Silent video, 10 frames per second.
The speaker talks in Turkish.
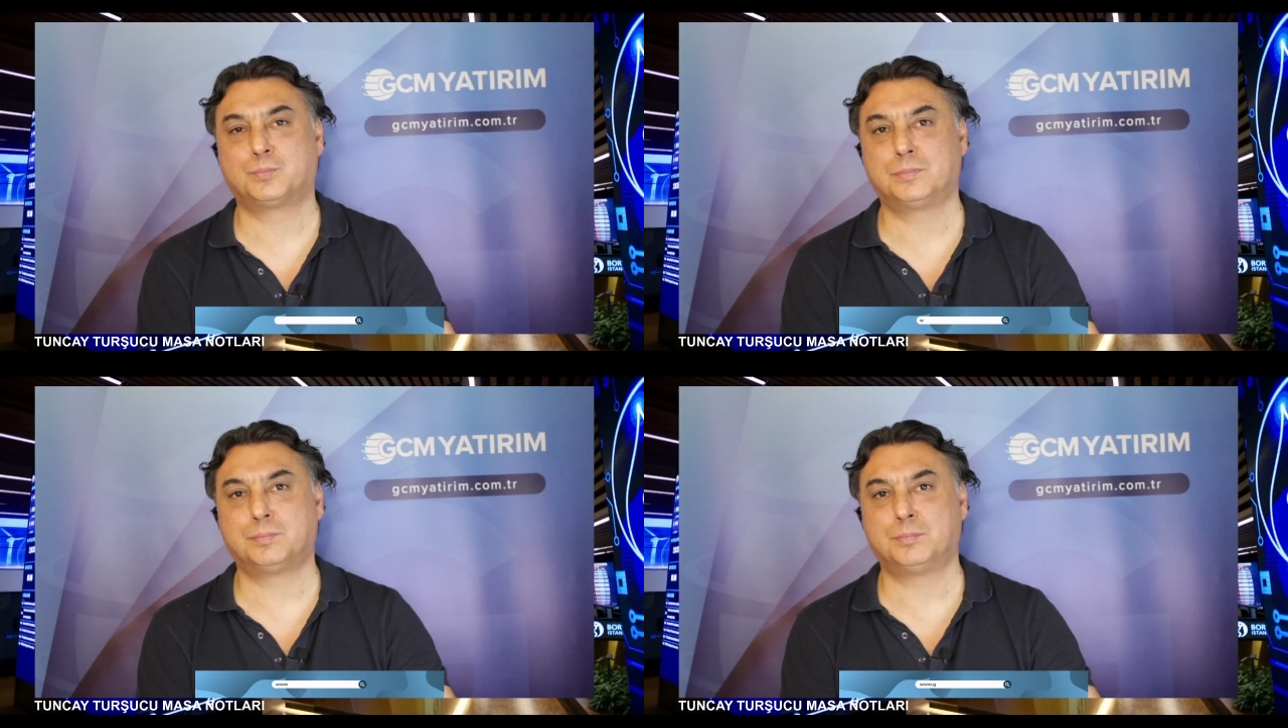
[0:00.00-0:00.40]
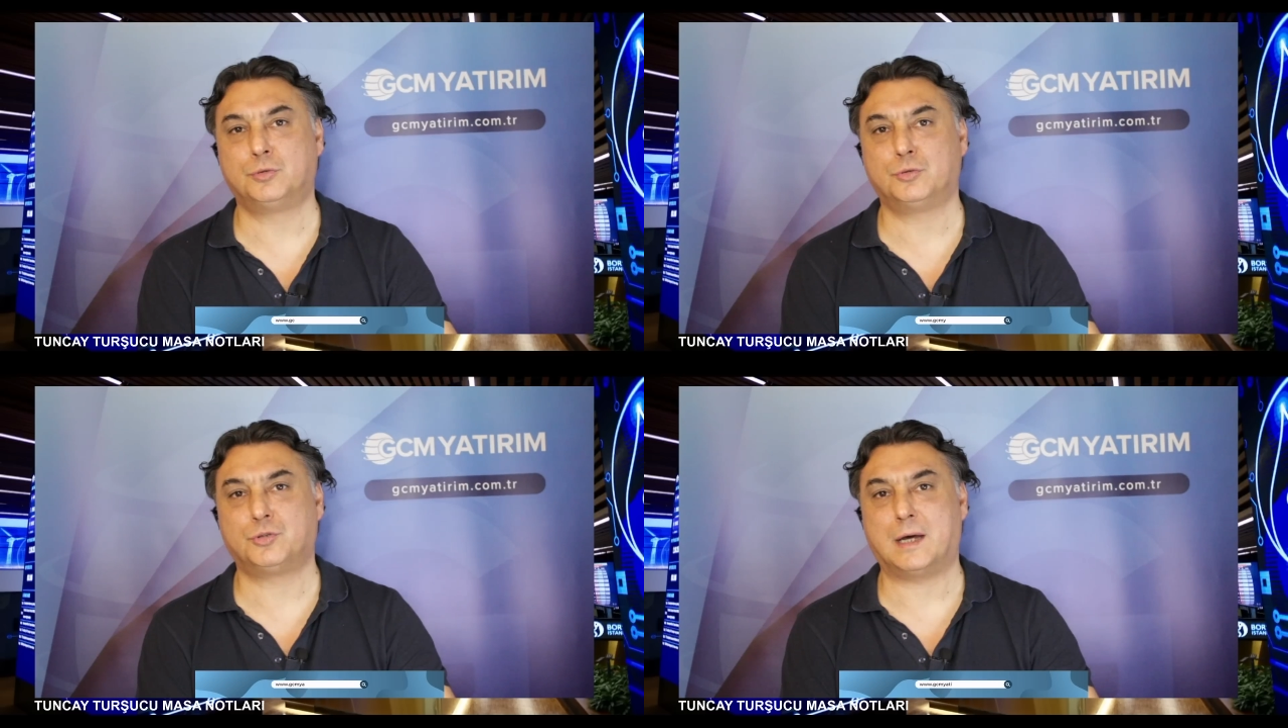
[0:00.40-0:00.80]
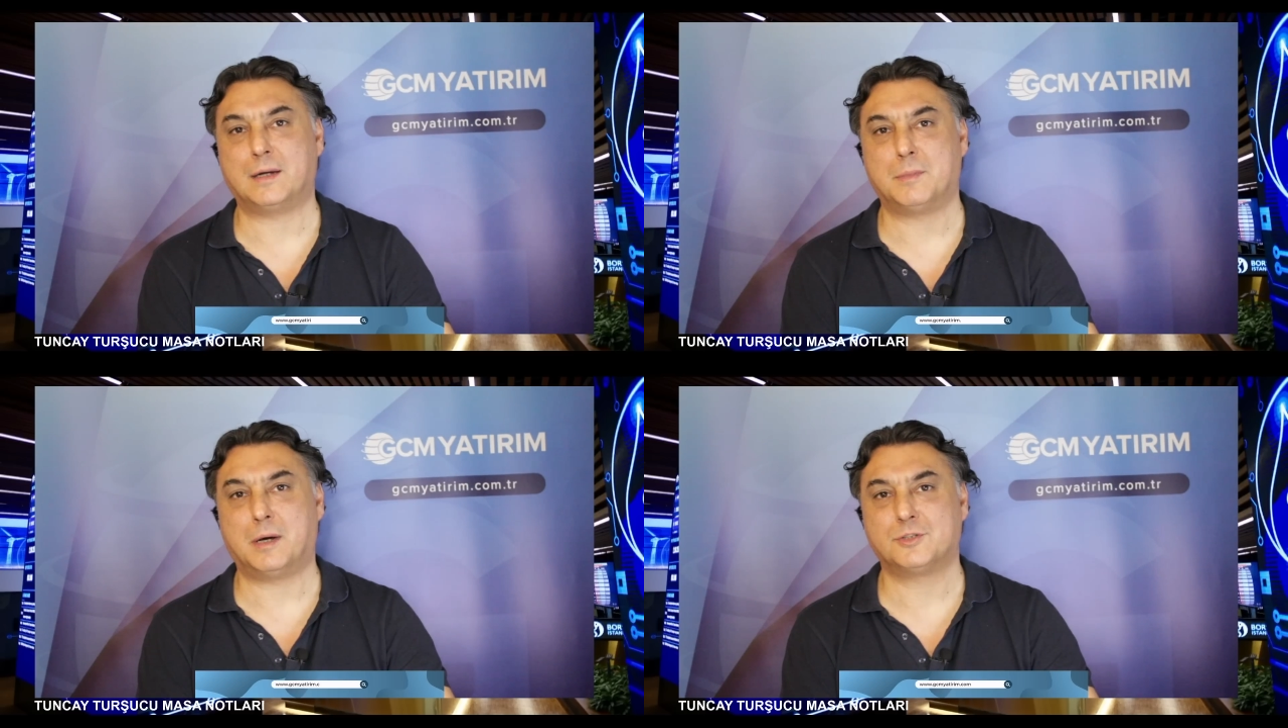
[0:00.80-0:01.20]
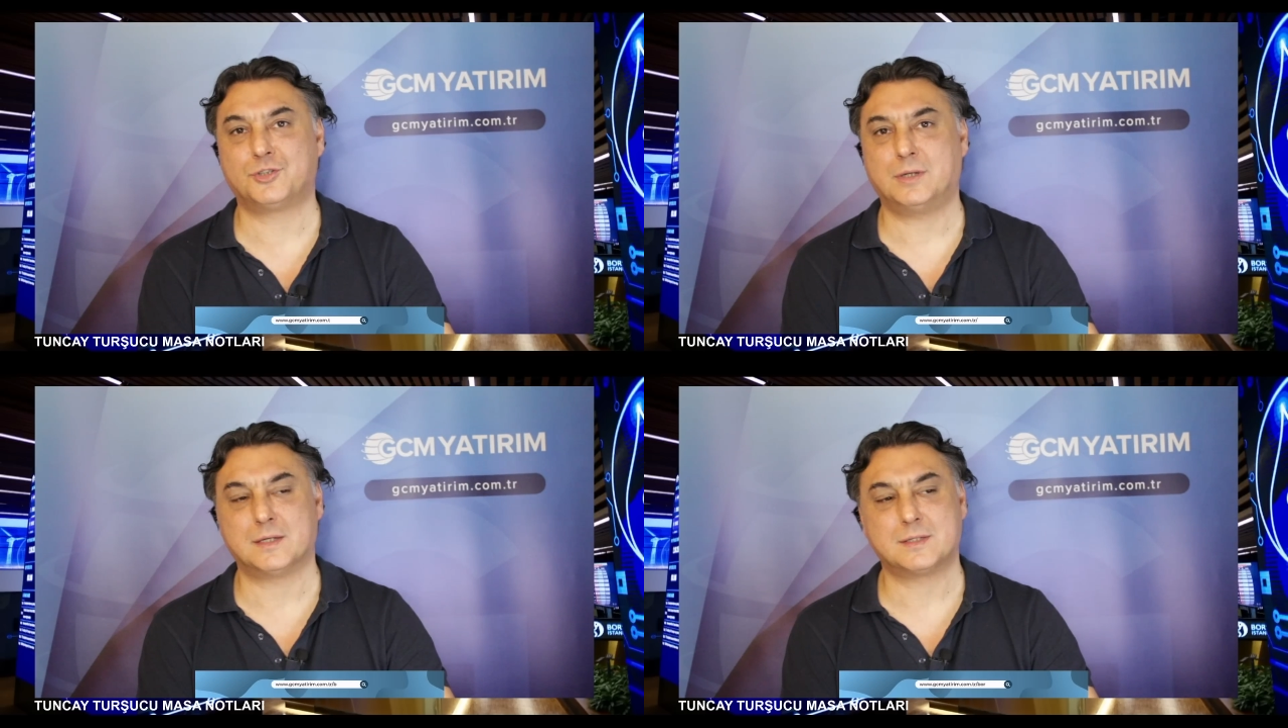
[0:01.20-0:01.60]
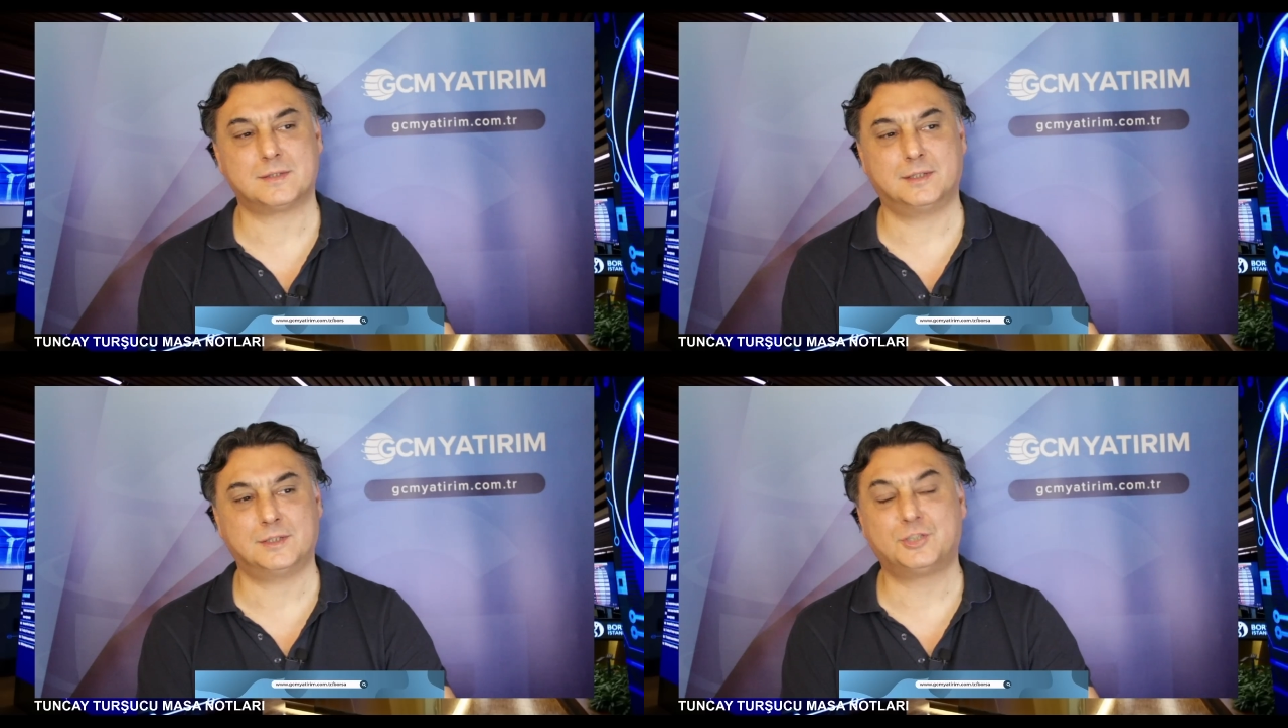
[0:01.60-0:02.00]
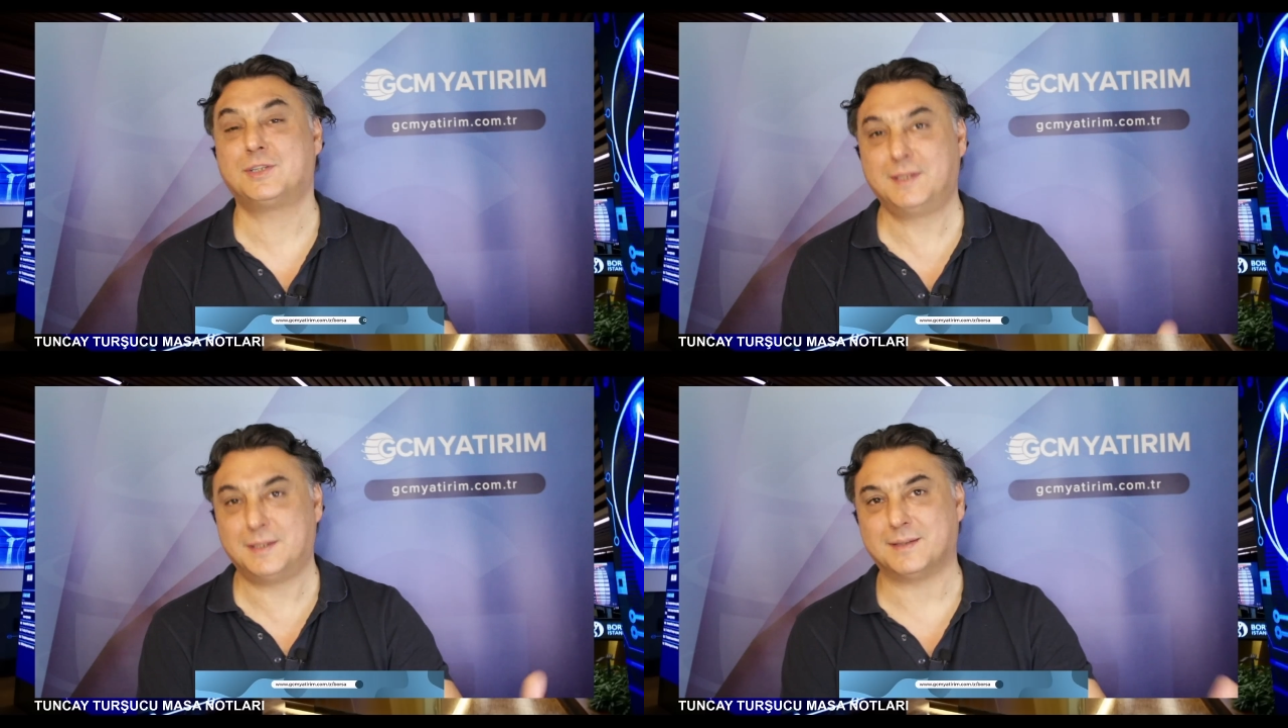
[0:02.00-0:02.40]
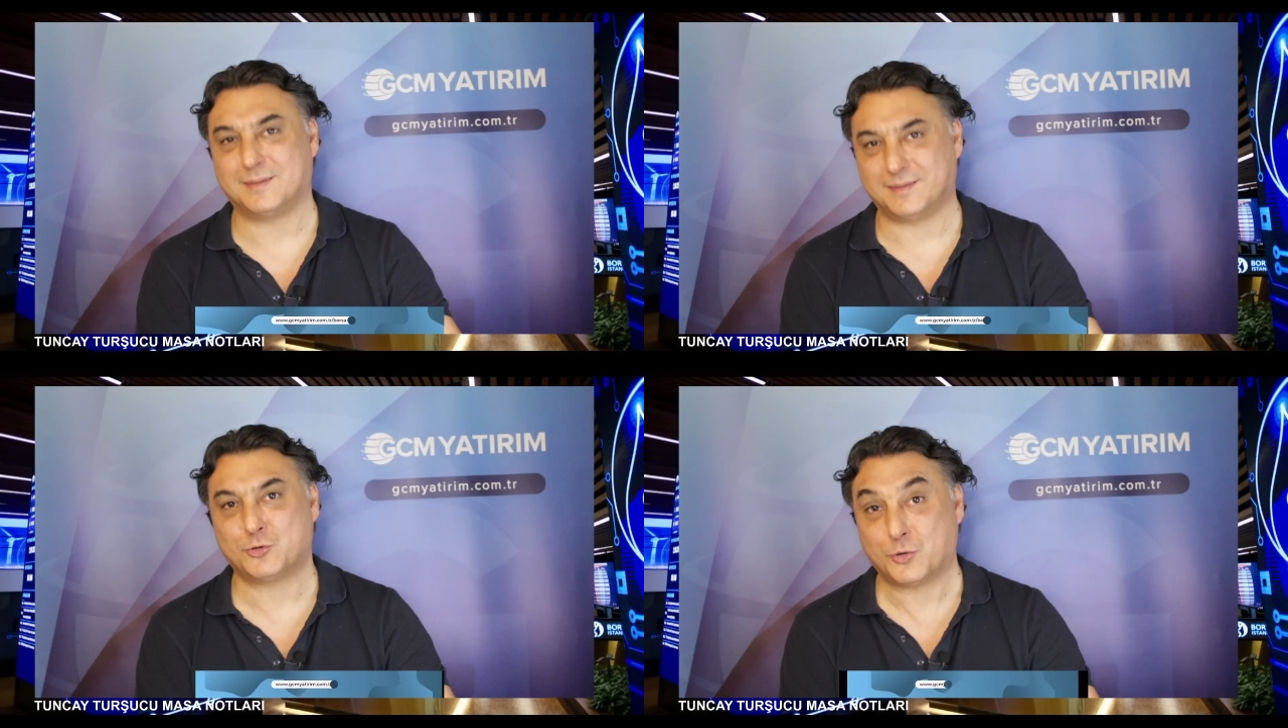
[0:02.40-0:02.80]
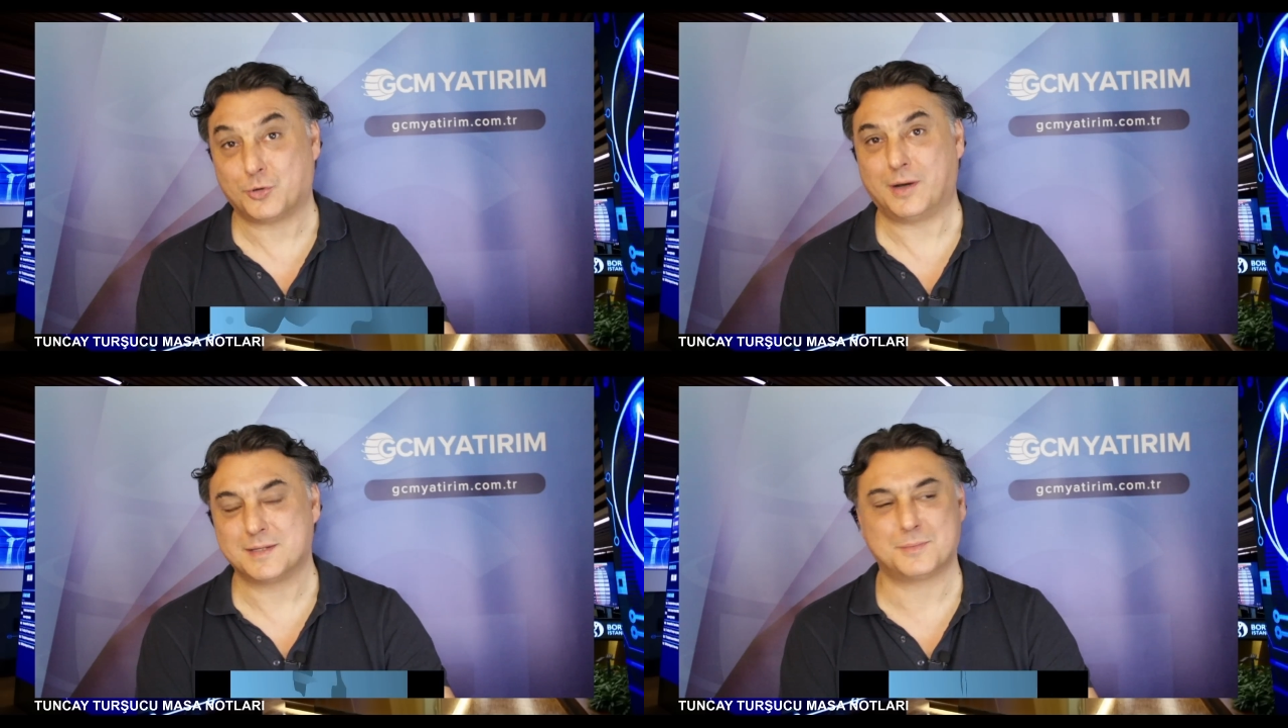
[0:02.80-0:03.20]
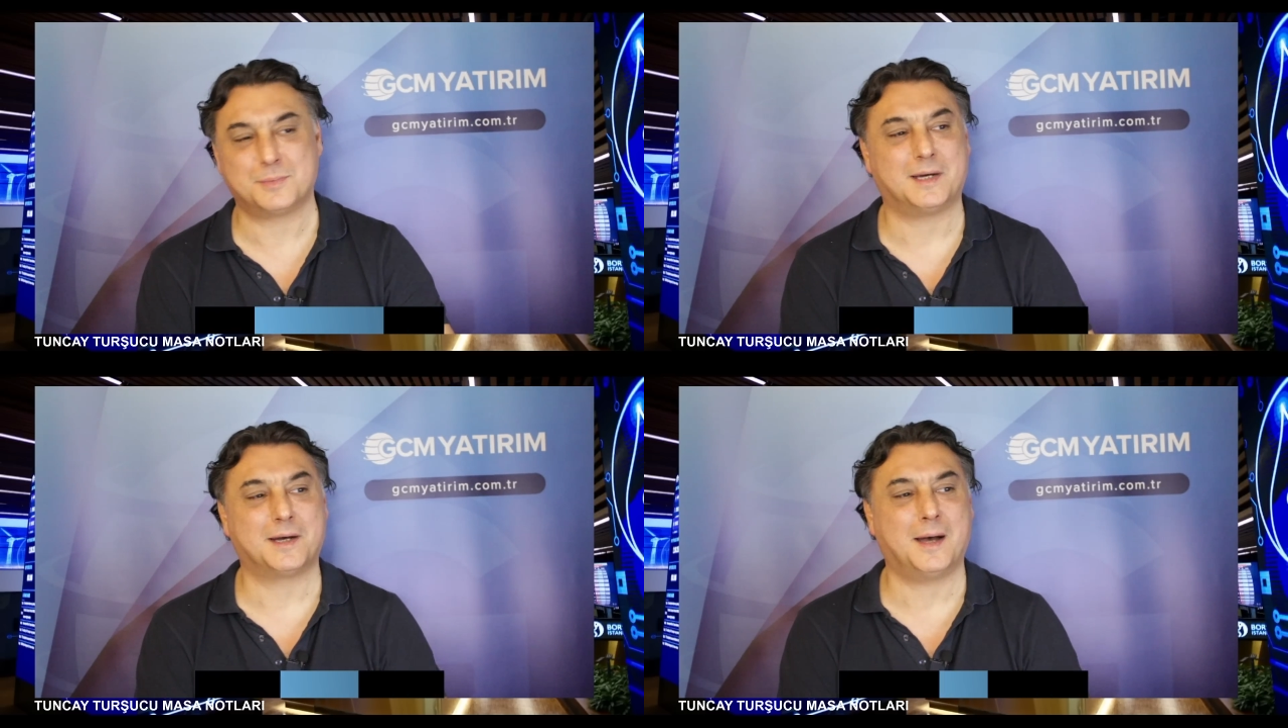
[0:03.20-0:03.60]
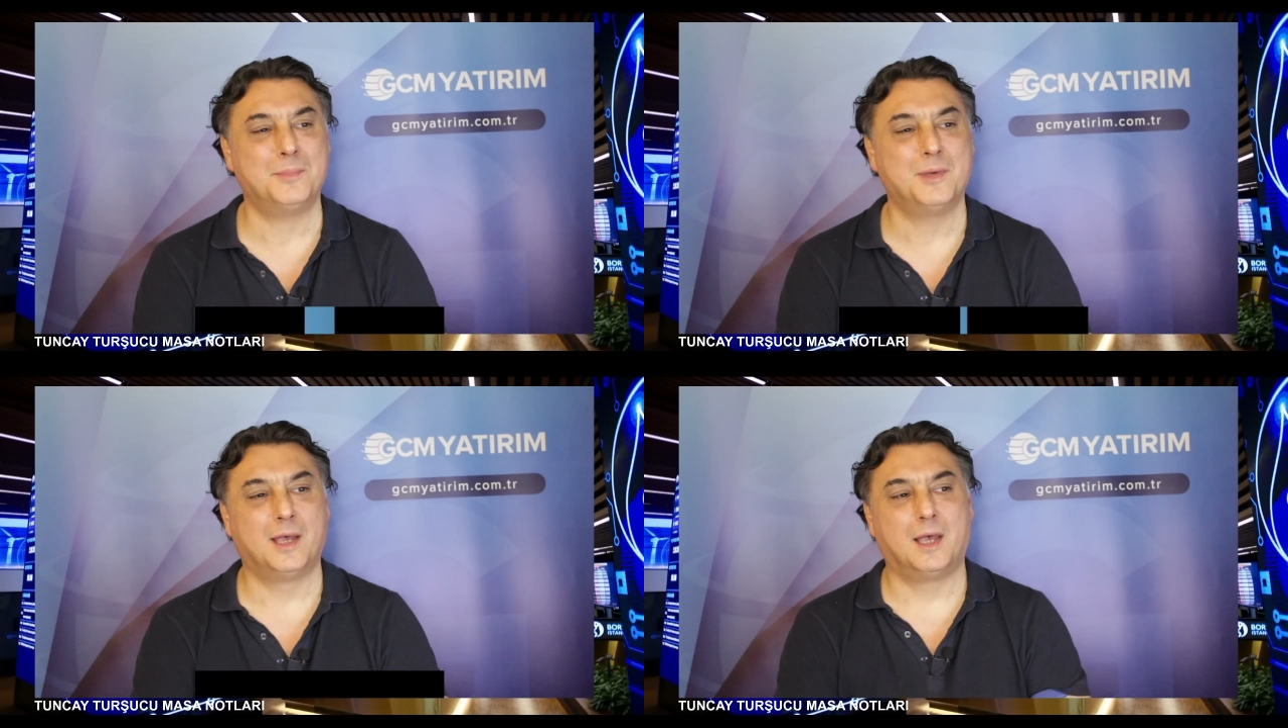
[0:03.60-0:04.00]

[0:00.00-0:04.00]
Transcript: brüt kar marjı aslında ciddi çok az bir rakam.